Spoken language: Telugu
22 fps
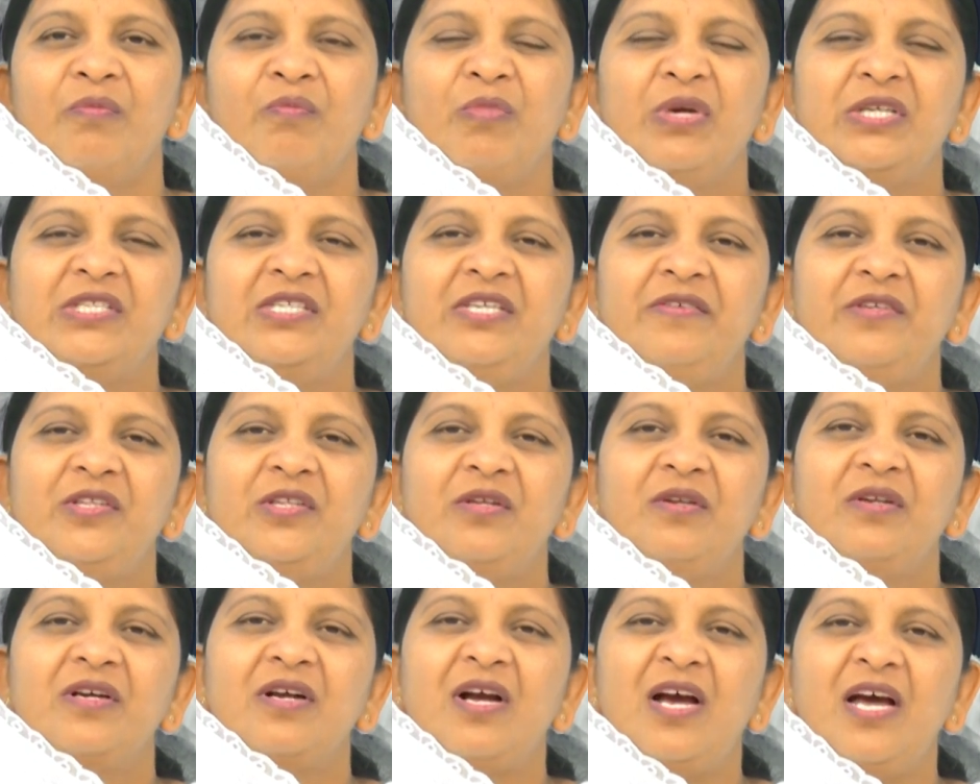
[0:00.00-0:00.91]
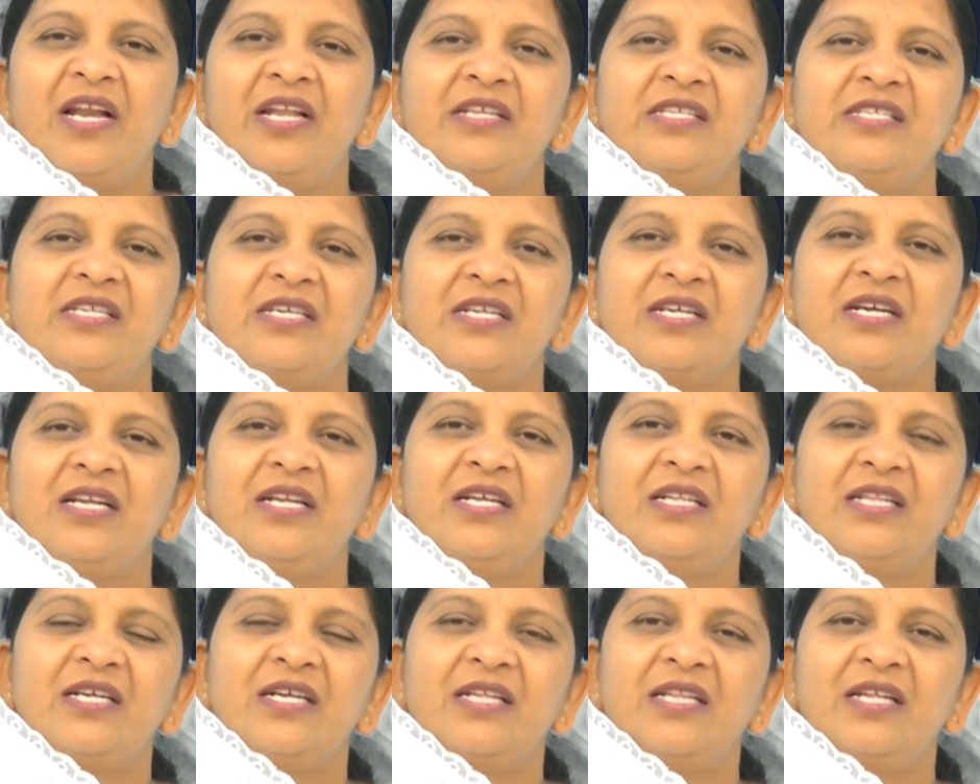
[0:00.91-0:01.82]
మా జీవితంలో కార్యం
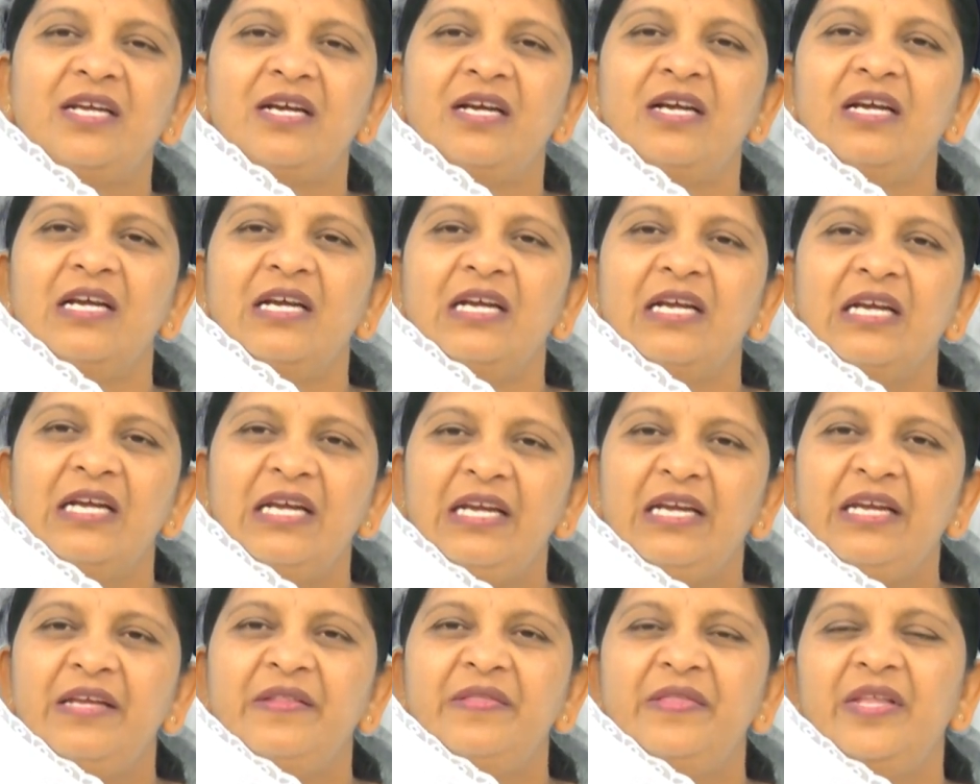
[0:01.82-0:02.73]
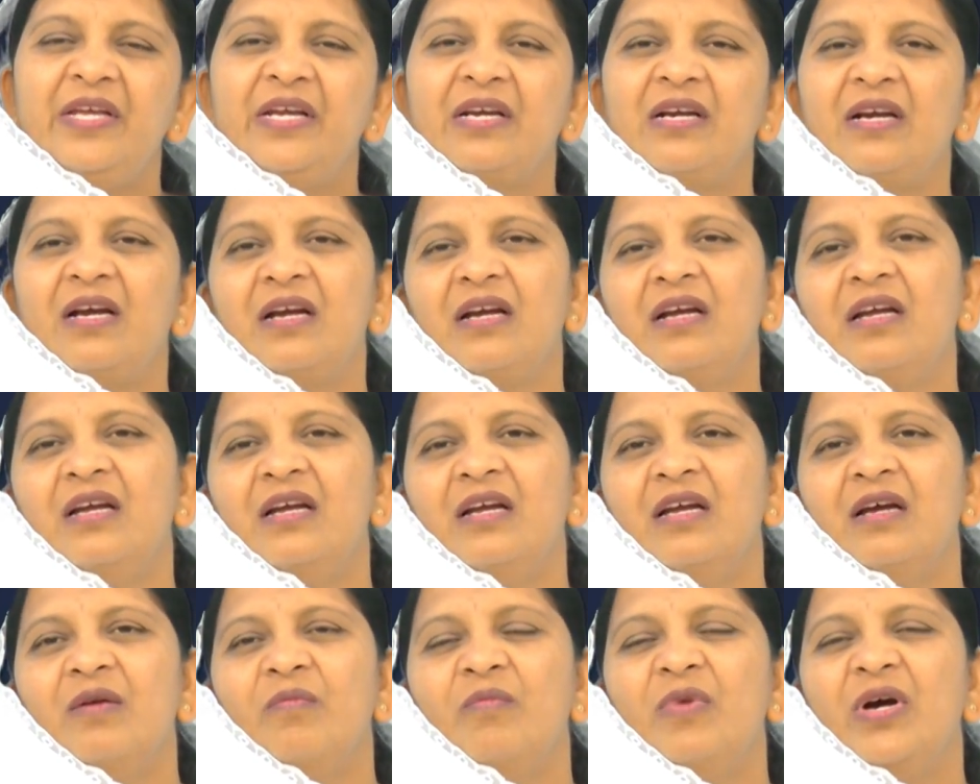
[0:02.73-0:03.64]
జరగలేదు కదా ఇక ఇంతేగా
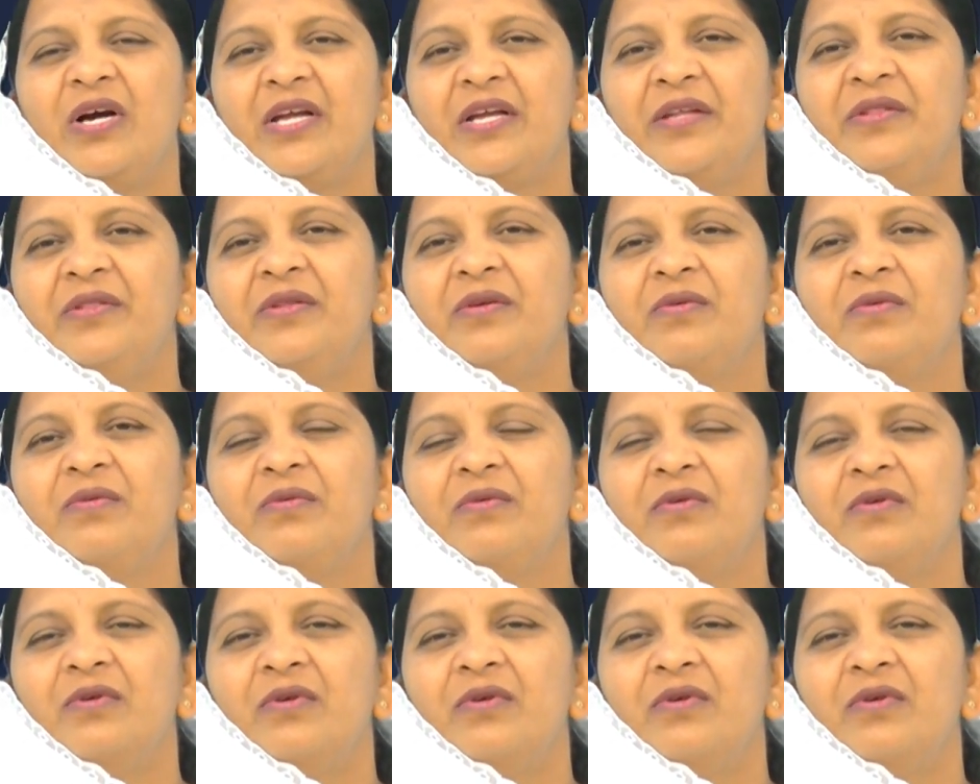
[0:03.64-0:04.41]
మాకెందుకు